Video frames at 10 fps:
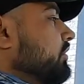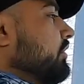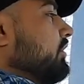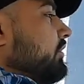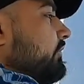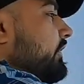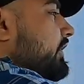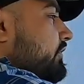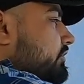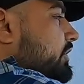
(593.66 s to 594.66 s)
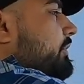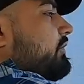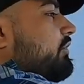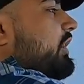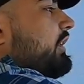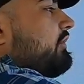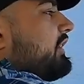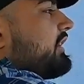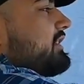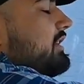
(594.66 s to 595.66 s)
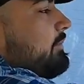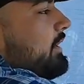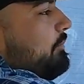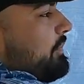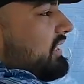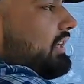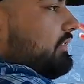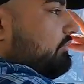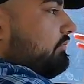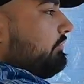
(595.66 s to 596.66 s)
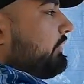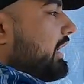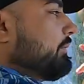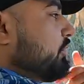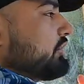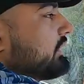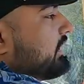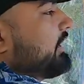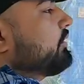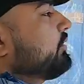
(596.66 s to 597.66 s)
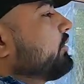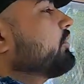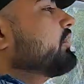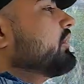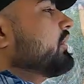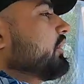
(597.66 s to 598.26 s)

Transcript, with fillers: और फिर उसके बाद वो गाड़ी को लेके चल पाया पता नहीं फेक भी हो सकता है डोंट हाँ।